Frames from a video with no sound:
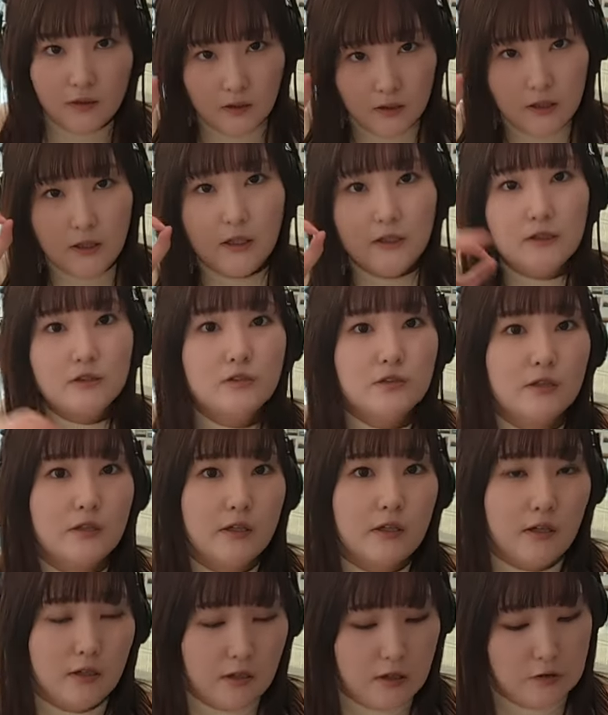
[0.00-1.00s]
いけちゃうんじゃない
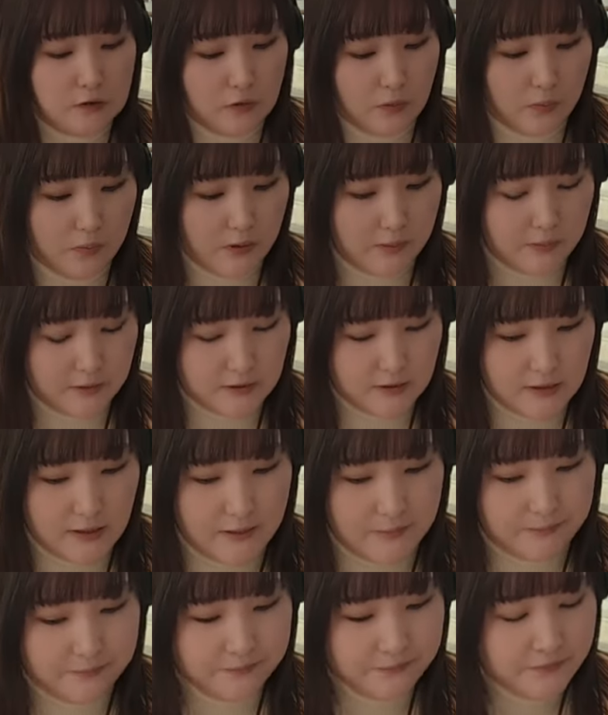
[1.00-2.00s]
かなと思います
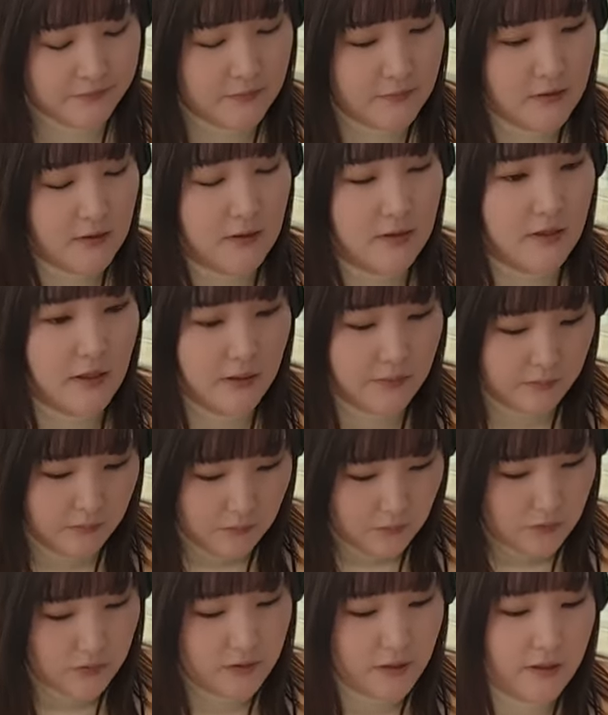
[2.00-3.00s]
ね。で
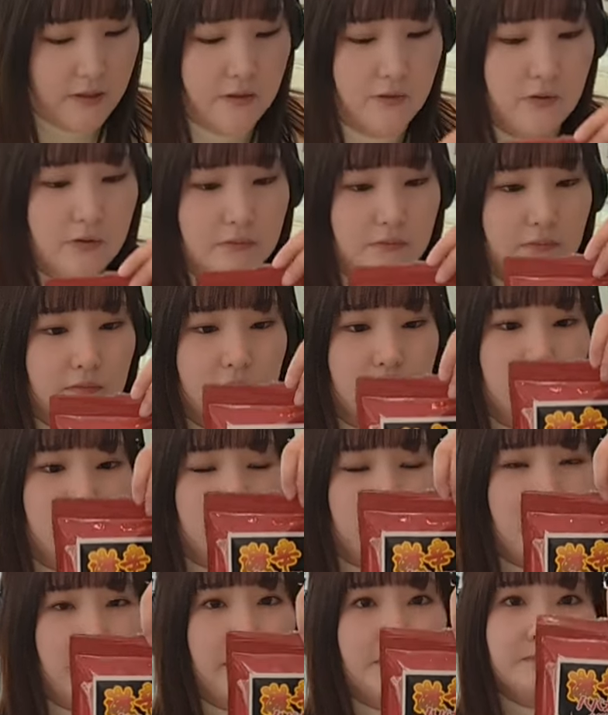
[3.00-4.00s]
問題のこ
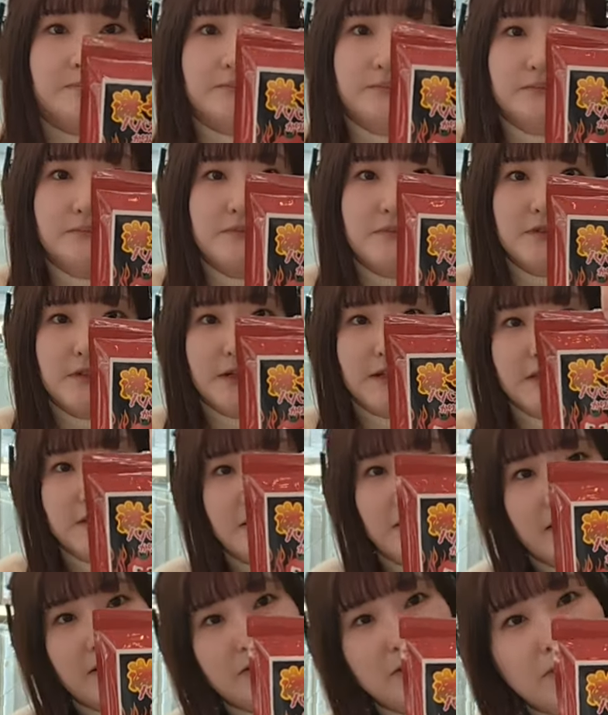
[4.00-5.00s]
ちら激
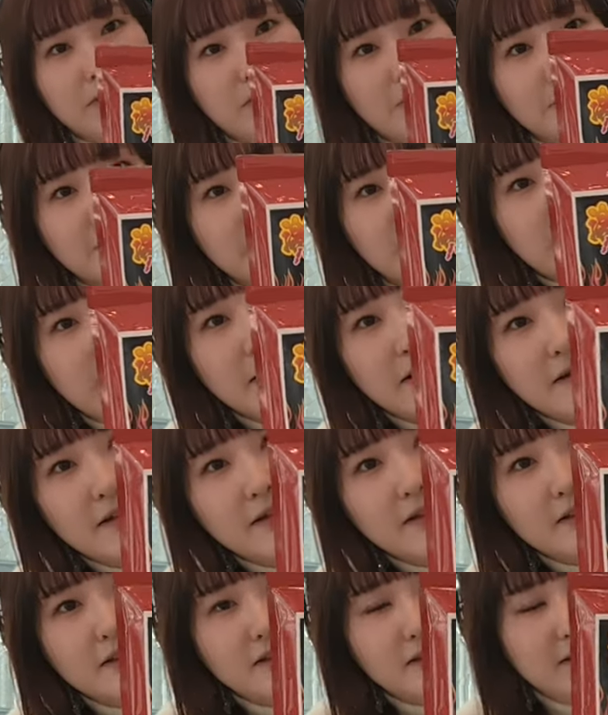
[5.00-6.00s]
辛の方
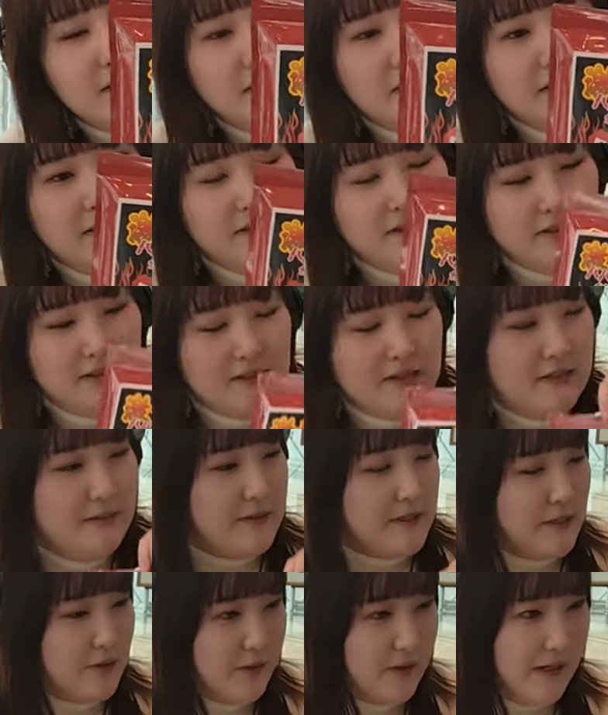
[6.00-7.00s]
いきま
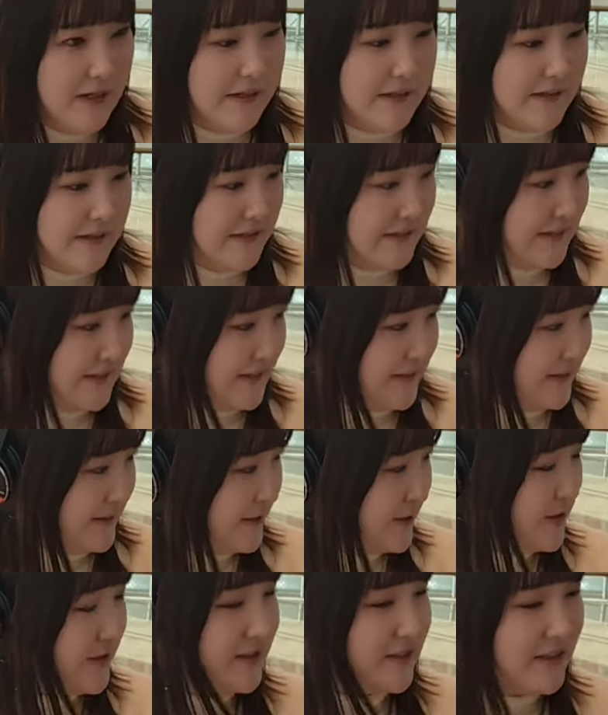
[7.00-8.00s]
しょうか。
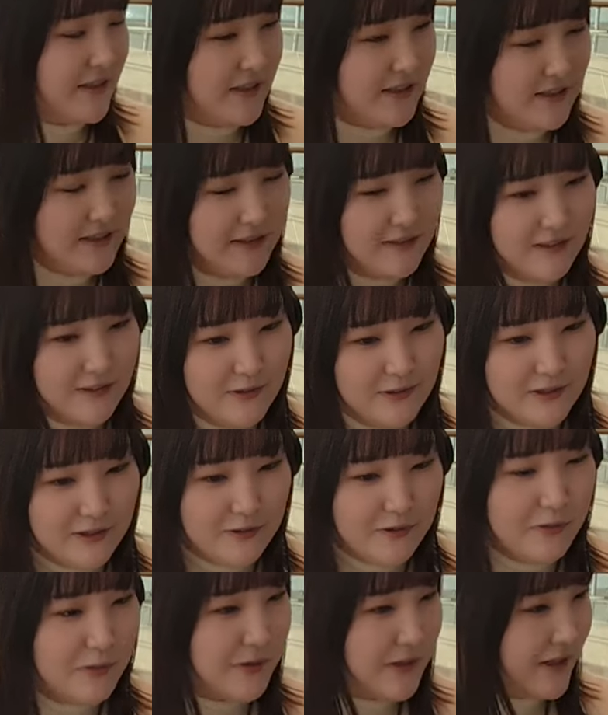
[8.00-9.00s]
ちょ一回一回お茶
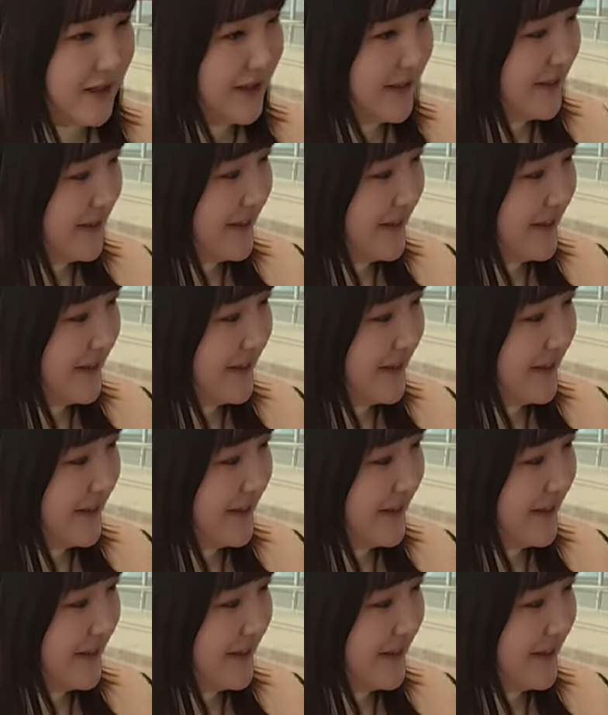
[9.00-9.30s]
飲もうか。